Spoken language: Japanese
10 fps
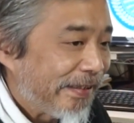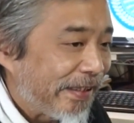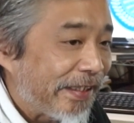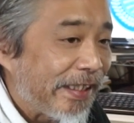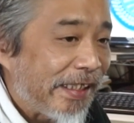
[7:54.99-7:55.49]

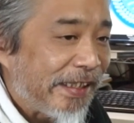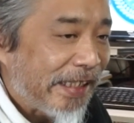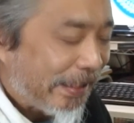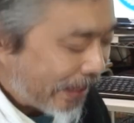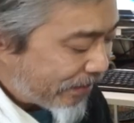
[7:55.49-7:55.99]
戦いに
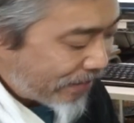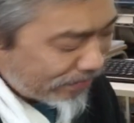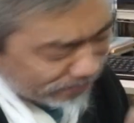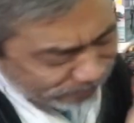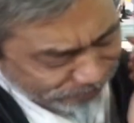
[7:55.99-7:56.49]
明け暮れ
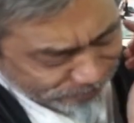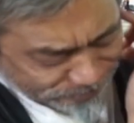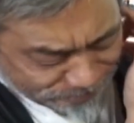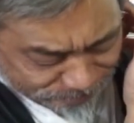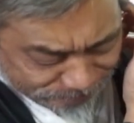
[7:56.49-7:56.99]
るという
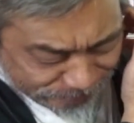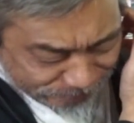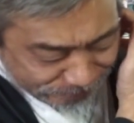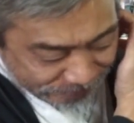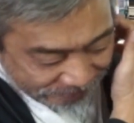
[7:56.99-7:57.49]
設
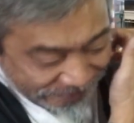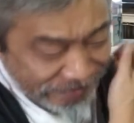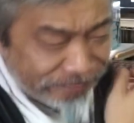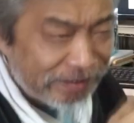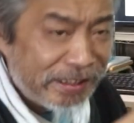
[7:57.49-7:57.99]
定で、
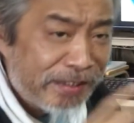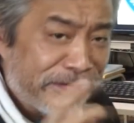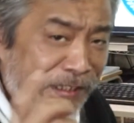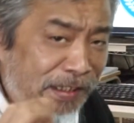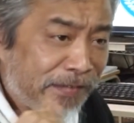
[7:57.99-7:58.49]
まあ最
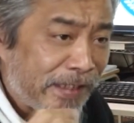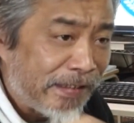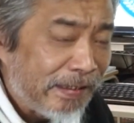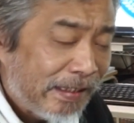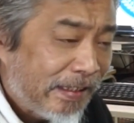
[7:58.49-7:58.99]
終的には